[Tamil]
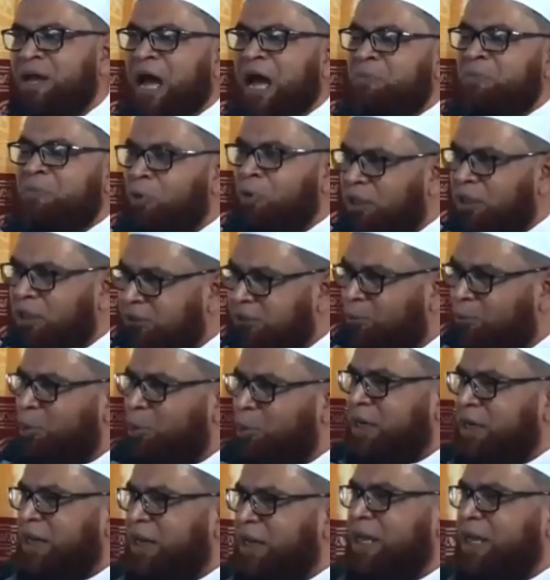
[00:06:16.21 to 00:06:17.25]
அன்புள்ள
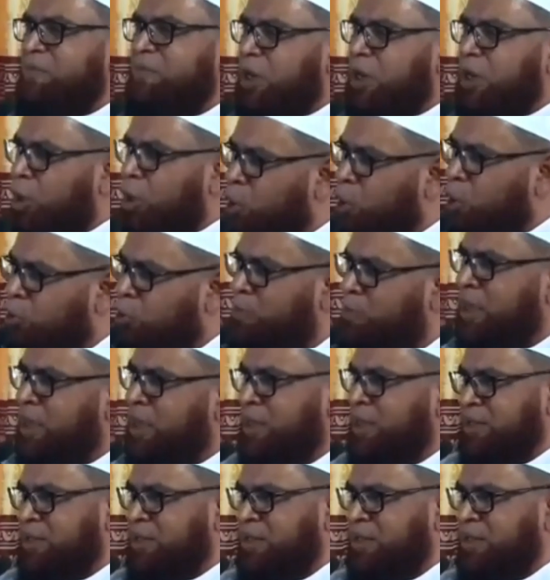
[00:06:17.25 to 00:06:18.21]
சகோதரர்களை நாம் எல்லோருமே